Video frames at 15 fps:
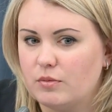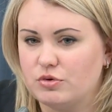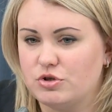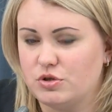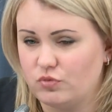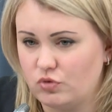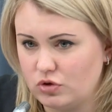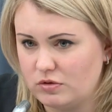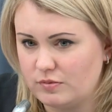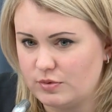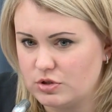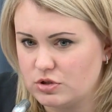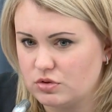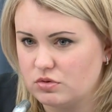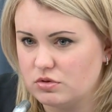почему это
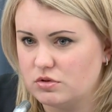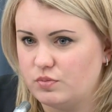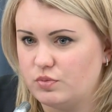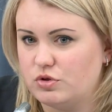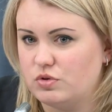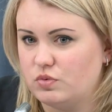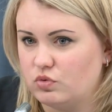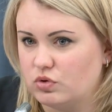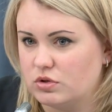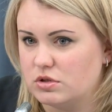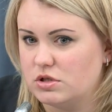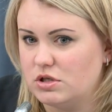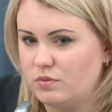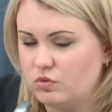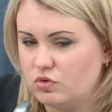происходит, почему у
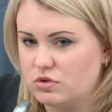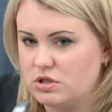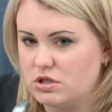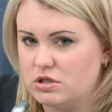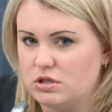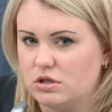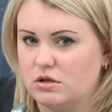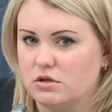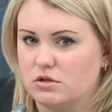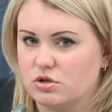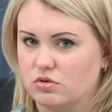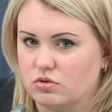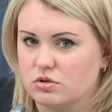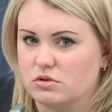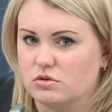нас гибнут дети или
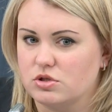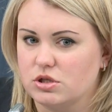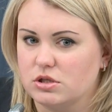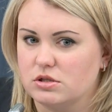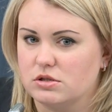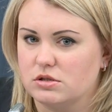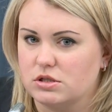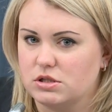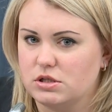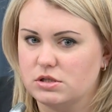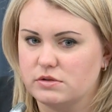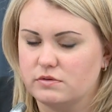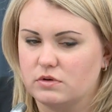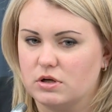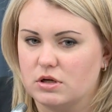что-то случается
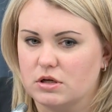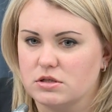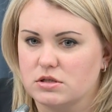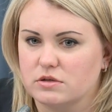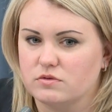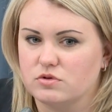насильственного характера